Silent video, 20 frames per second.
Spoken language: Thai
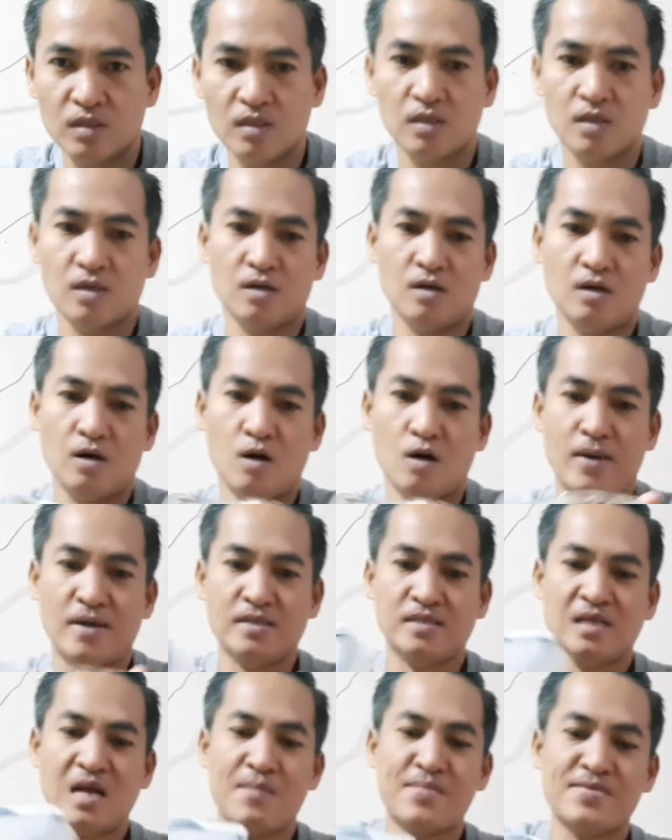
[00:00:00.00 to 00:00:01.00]
ก็เอาภา
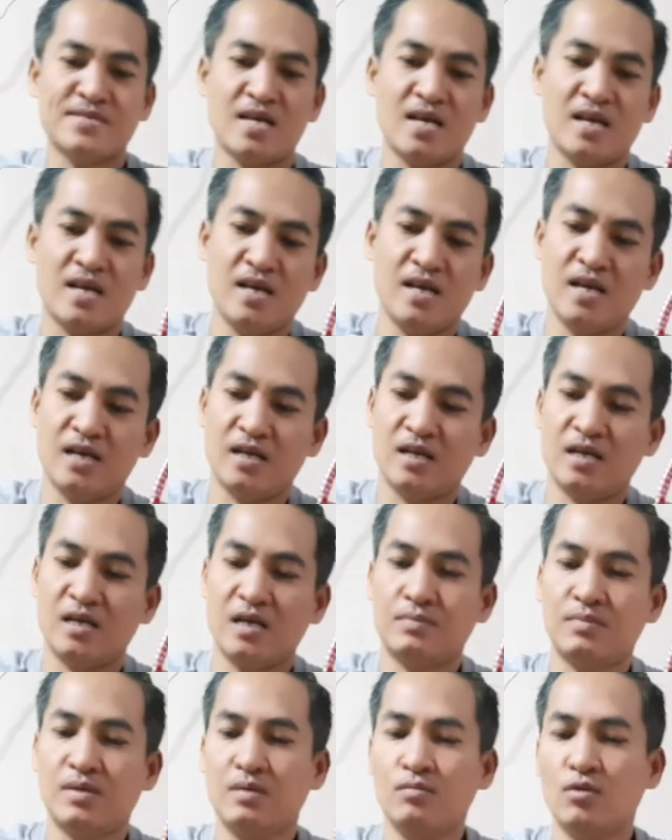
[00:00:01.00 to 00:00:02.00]
ชนะไปใส่เองนะค
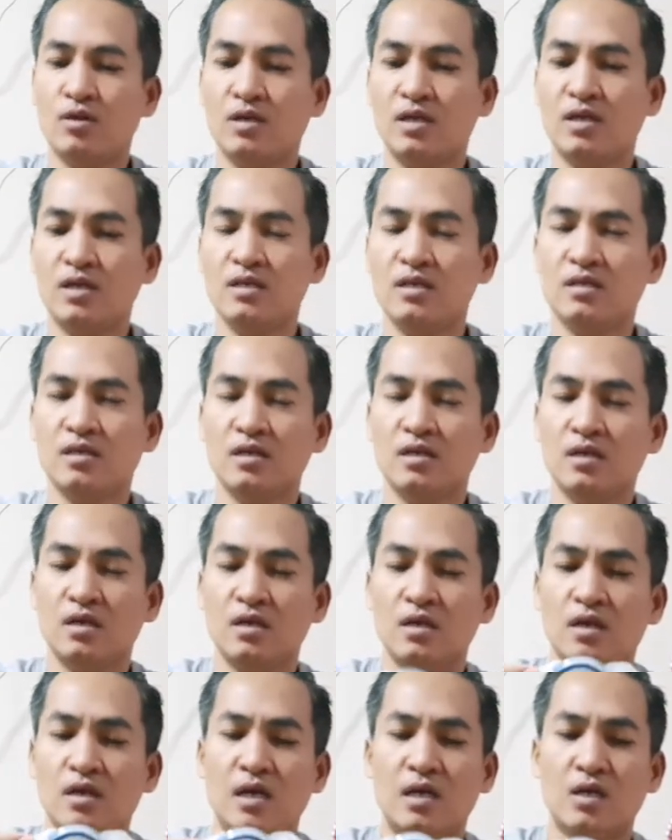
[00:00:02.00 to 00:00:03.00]
รับ ทั้งหมดนี้
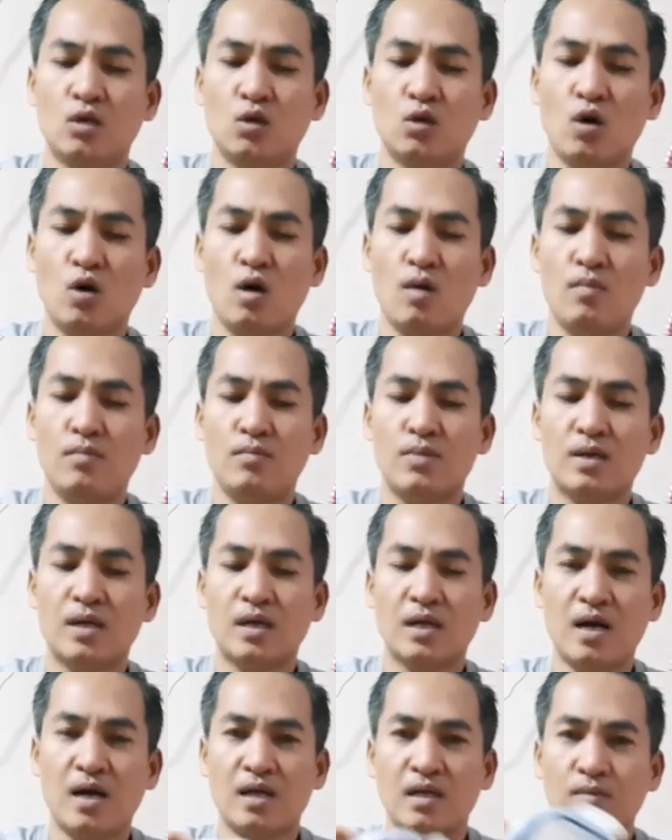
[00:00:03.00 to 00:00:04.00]
เห็ดหอมรา
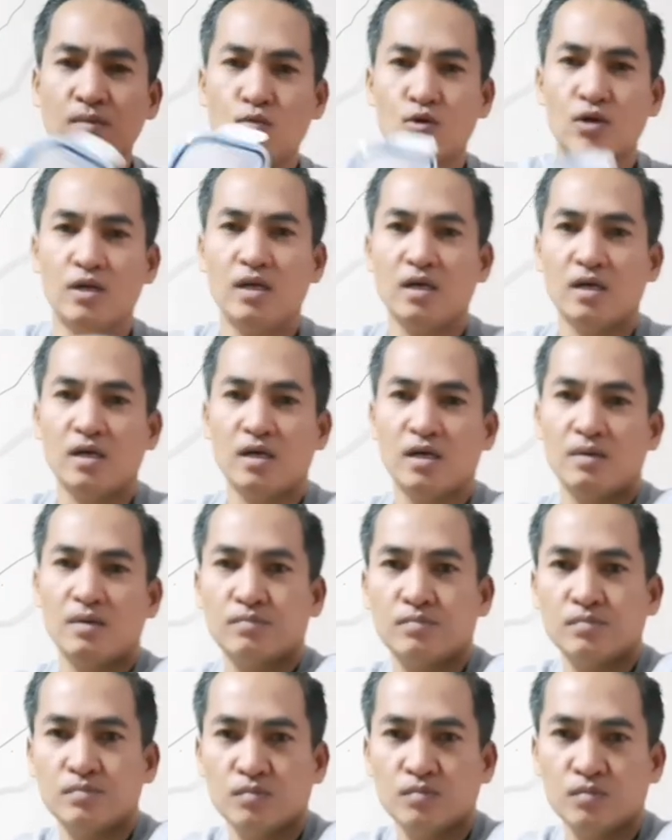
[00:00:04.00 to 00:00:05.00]
คาทั้งหมดนี้นะครับ
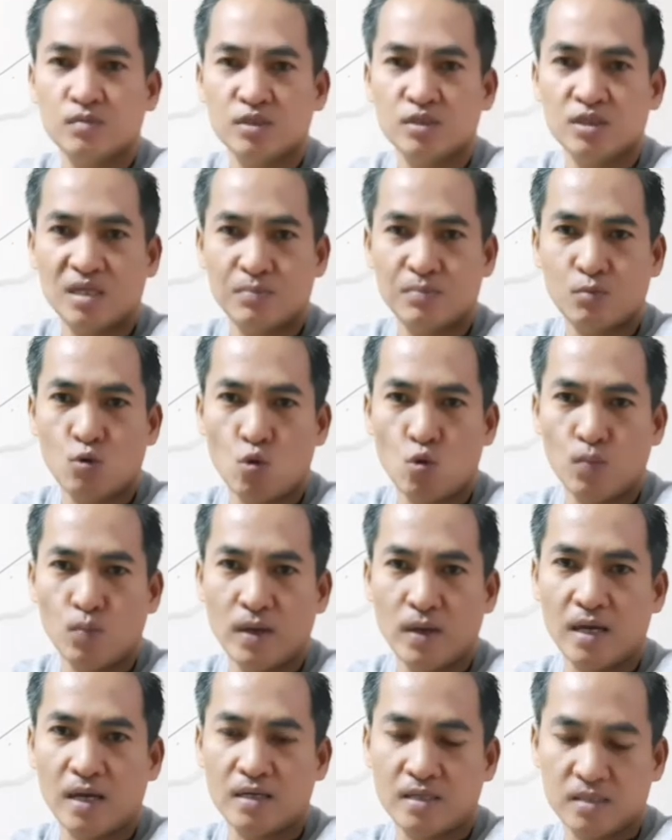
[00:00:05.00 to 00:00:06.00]
16
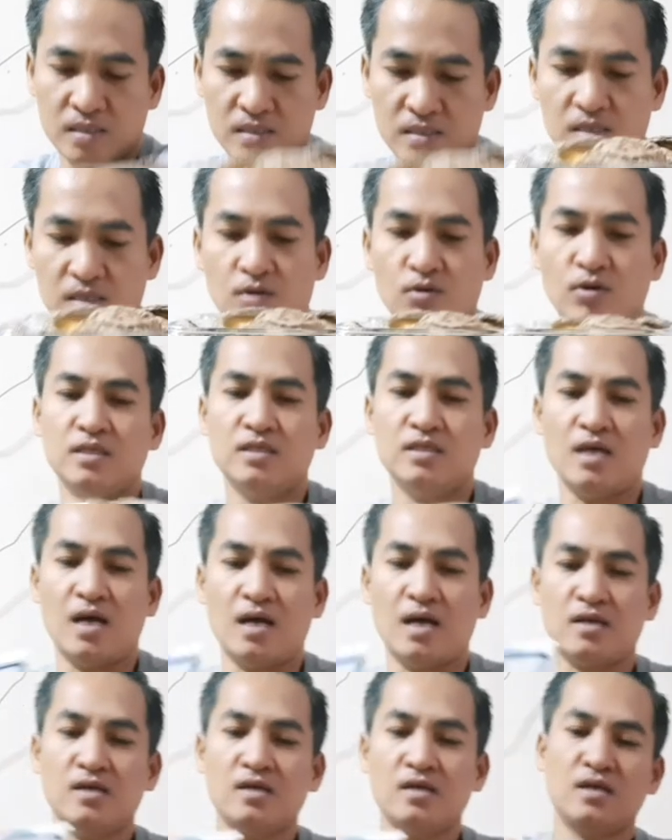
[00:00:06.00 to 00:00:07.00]
บาท เดี๋ยวก็จ่าย
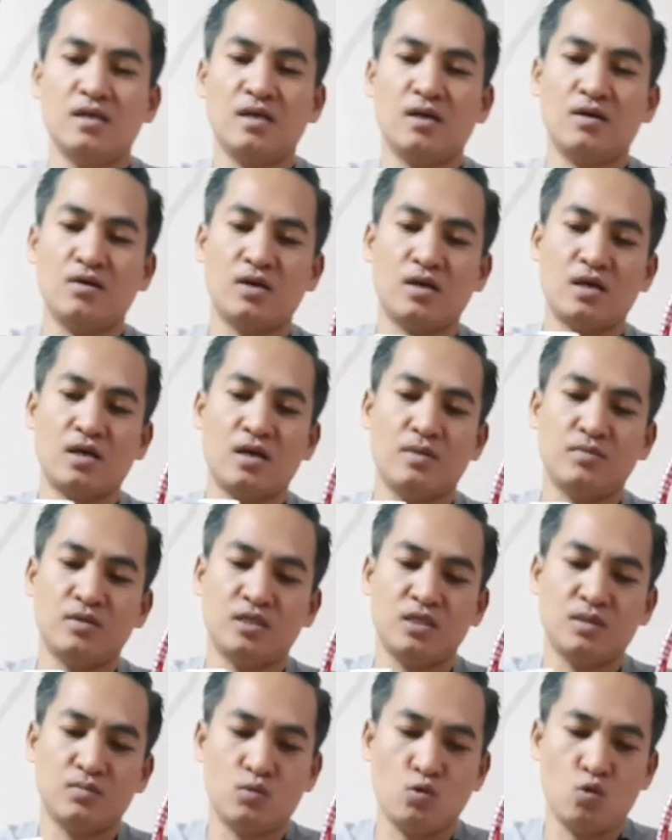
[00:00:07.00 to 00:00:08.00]
ครึ่งเดียวนะครับ
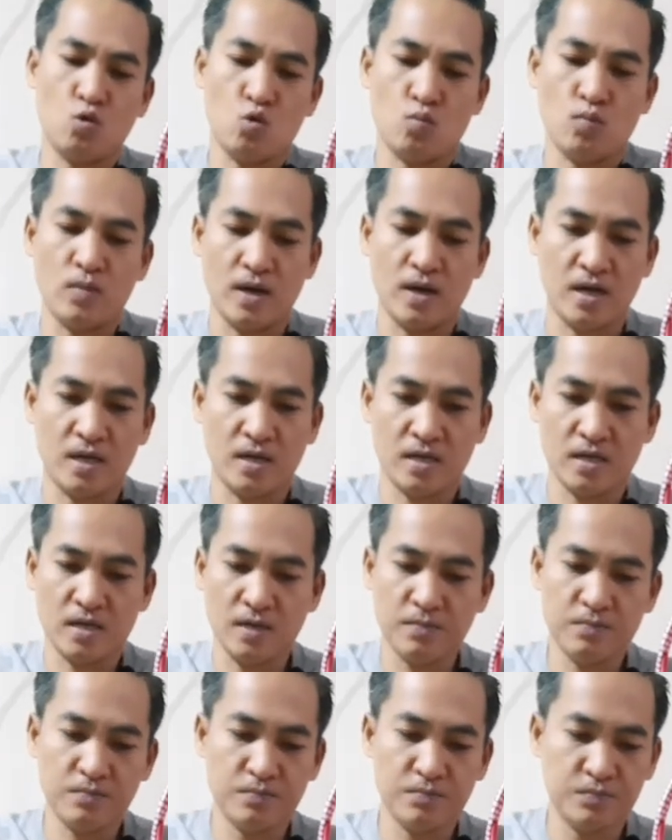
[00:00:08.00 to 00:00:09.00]
16 บาทนะค
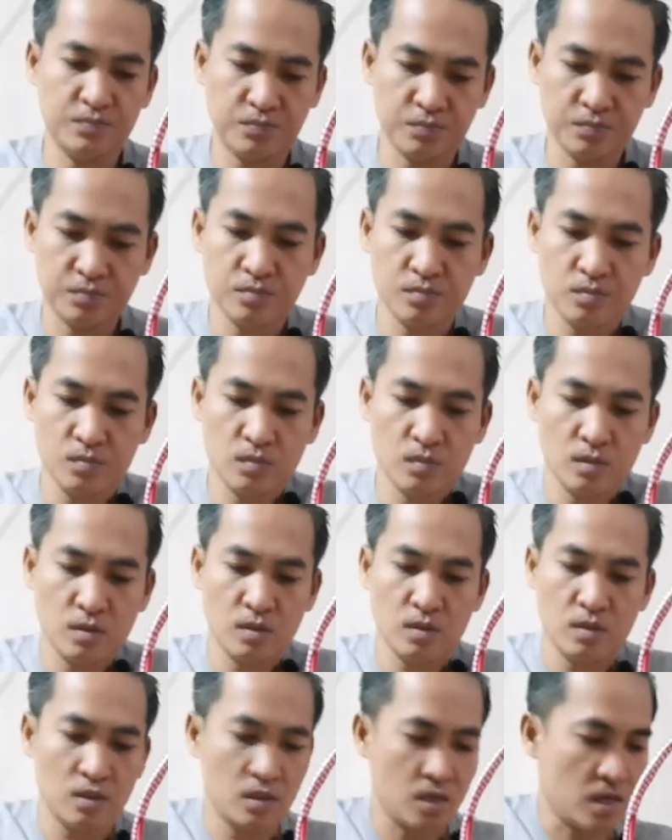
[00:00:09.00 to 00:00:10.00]
รับ
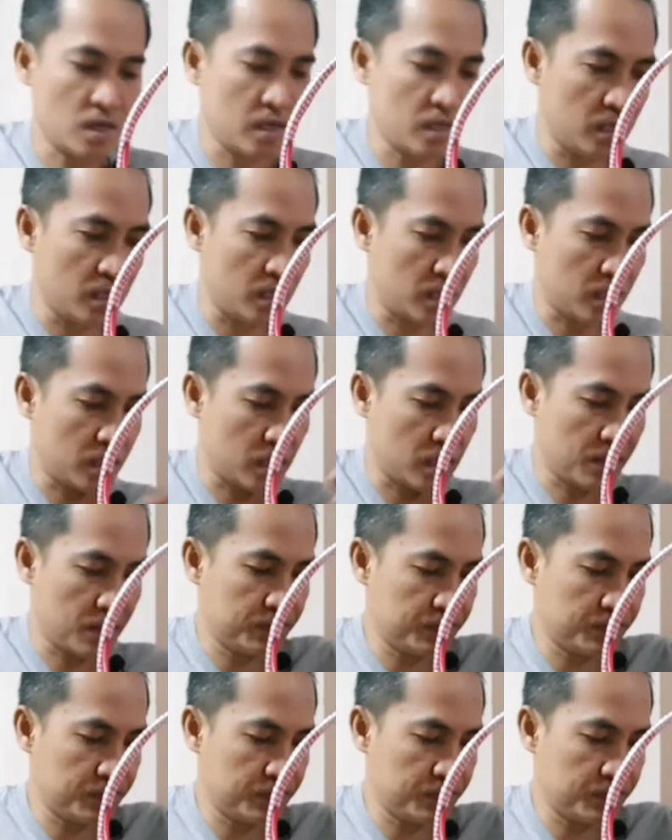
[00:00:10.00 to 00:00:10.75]
ไปอีกครับ